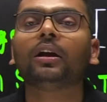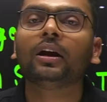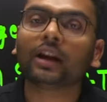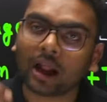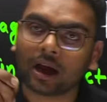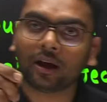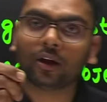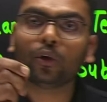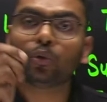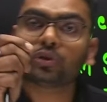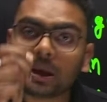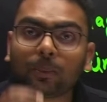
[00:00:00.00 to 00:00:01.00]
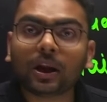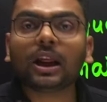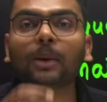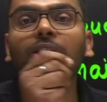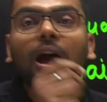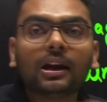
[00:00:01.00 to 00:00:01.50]
लेकिन हाँ उससे पहले
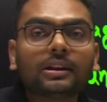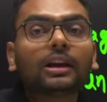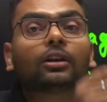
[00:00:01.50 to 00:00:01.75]
हम जान लेते हैं